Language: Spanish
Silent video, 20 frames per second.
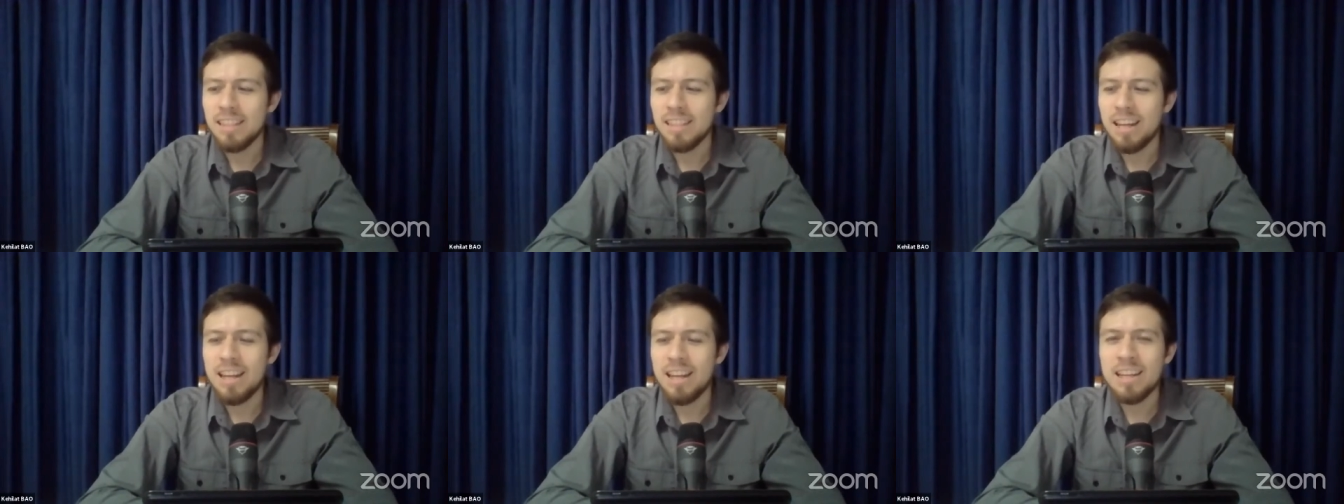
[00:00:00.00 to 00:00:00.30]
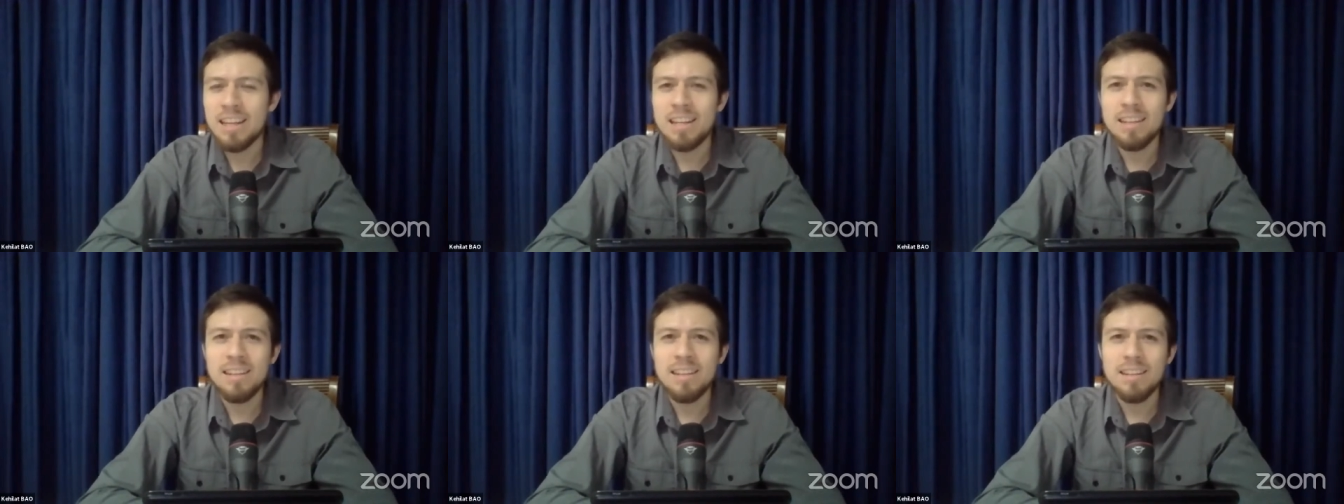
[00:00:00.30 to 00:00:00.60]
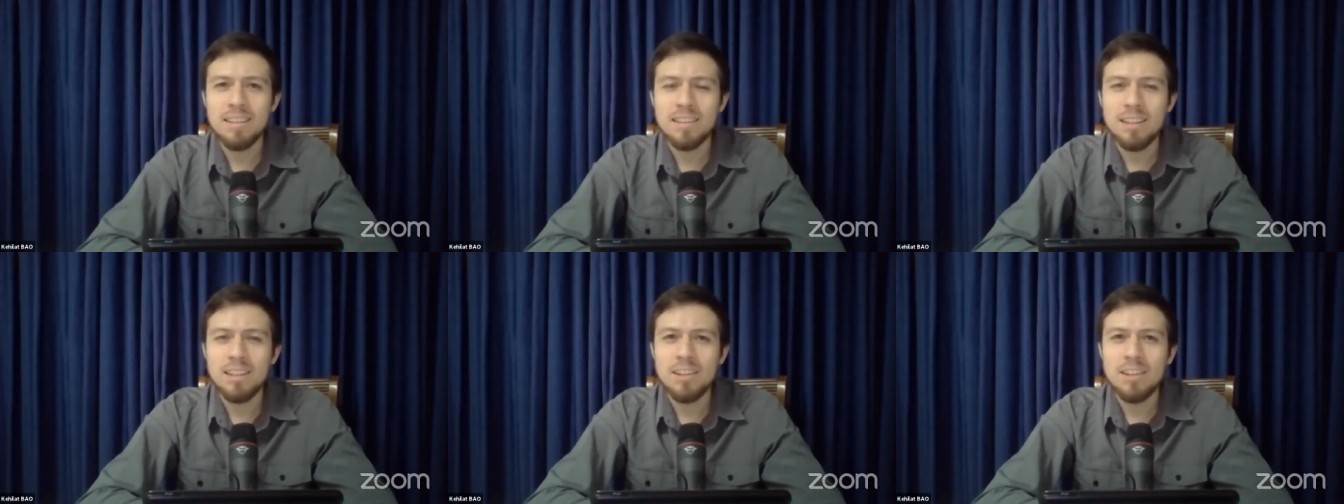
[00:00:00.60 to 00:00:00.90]
Él
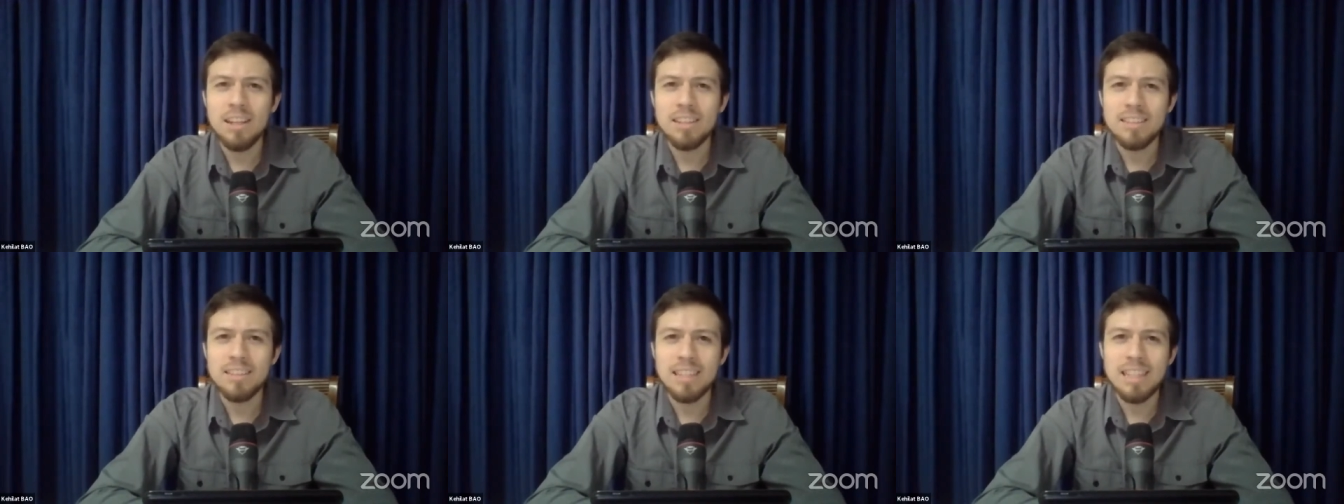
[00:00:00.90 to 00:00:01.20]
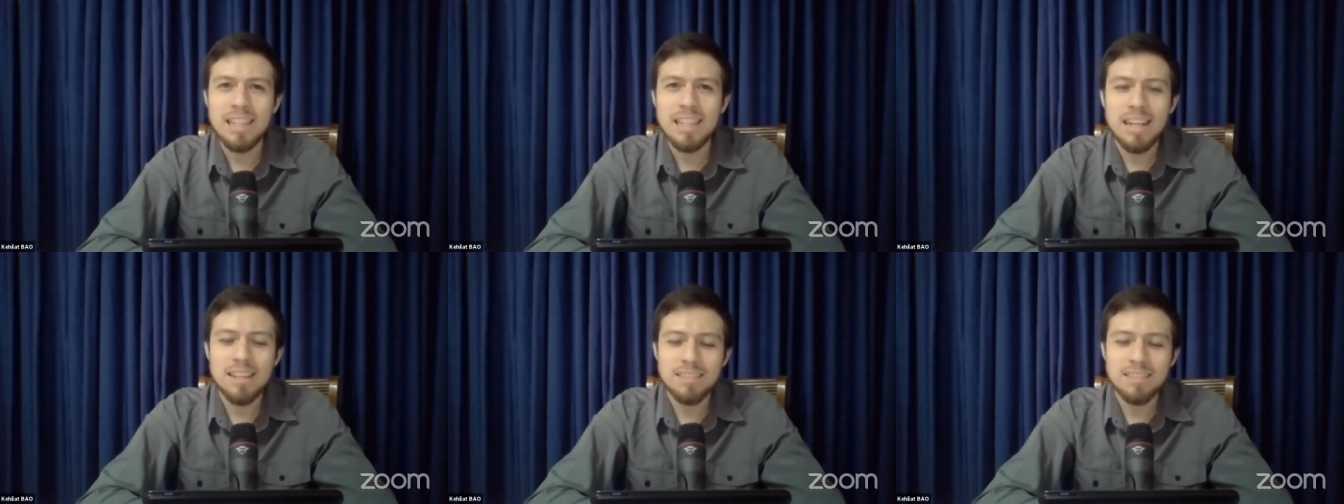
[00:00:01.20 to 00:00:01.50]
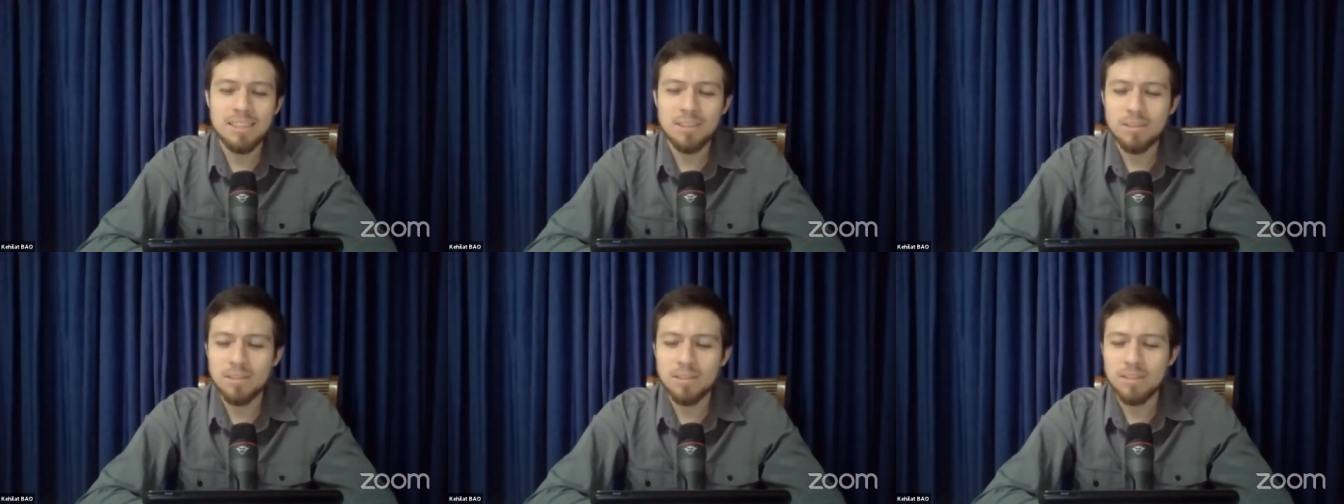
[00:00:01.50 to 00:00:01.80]
dijo que se quería
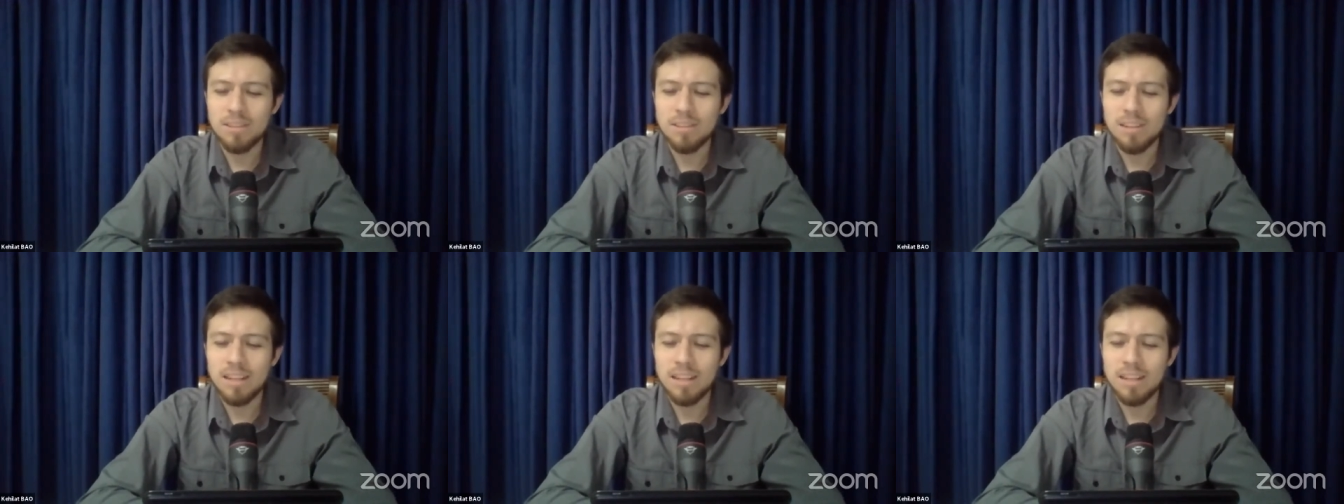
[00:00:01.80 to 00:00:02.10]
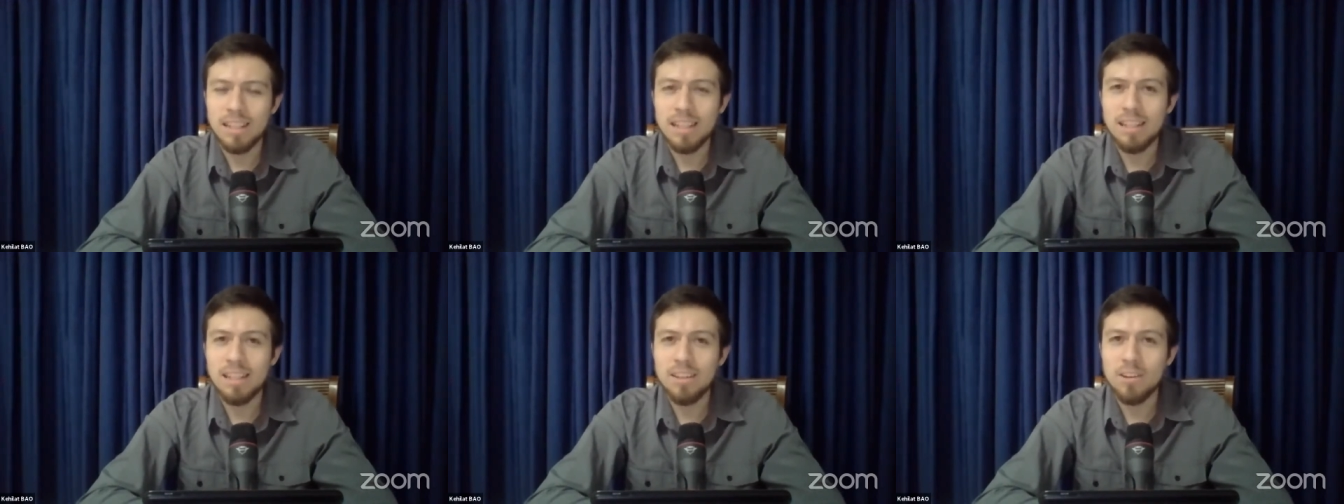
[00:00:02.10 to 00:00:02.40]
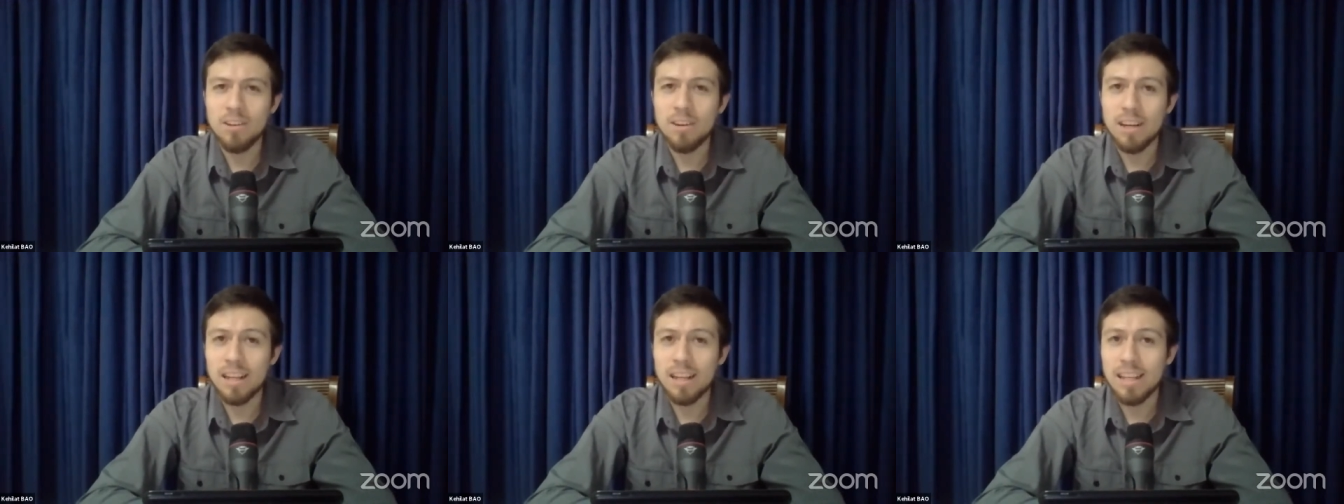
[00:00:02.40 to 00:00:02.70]
casar con Raquel
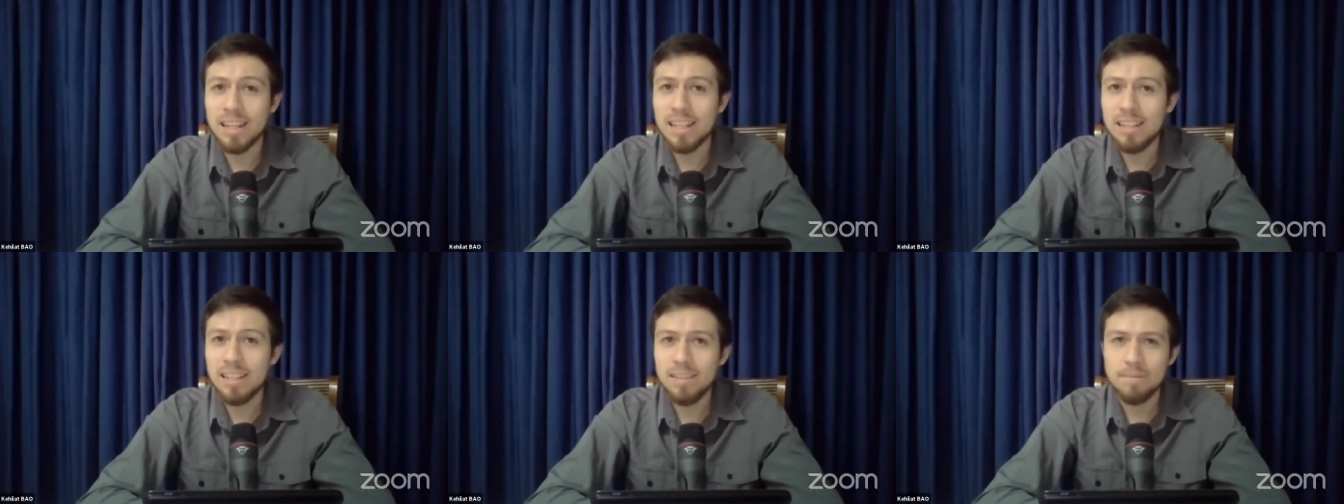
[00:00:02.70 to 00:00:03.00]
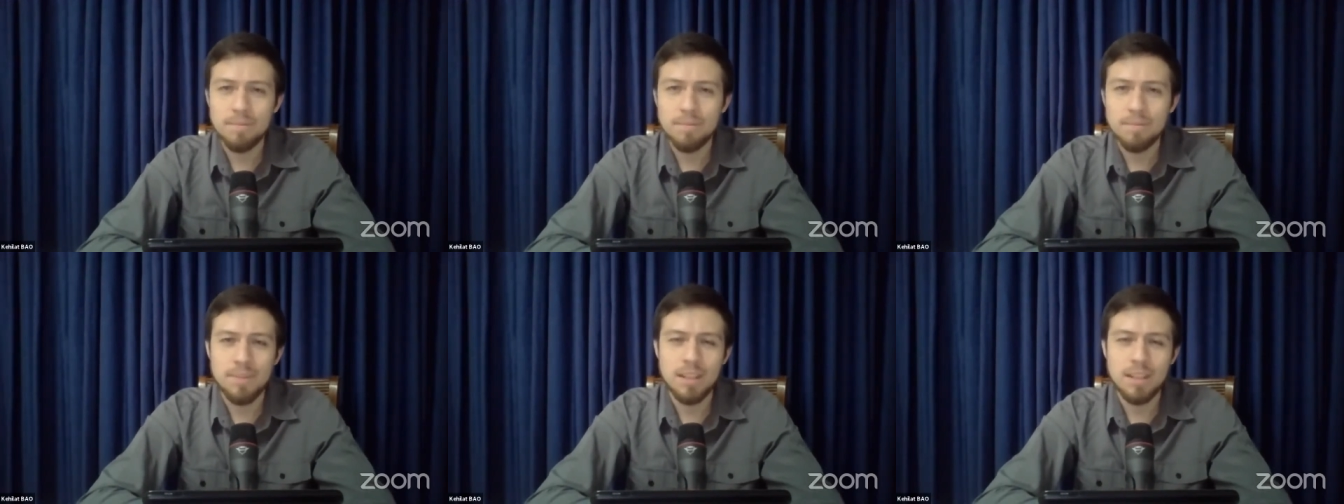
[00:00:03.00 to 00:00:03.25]
o Rachel